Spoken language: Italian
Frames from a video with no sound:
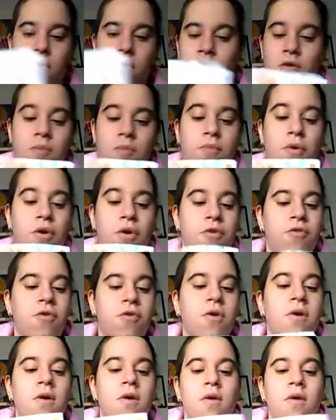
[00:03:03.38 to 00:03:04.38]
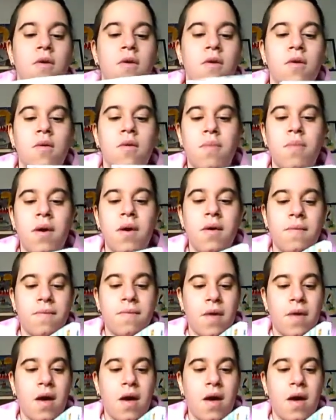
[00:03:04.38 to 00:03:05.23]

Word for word: lo sopporto poi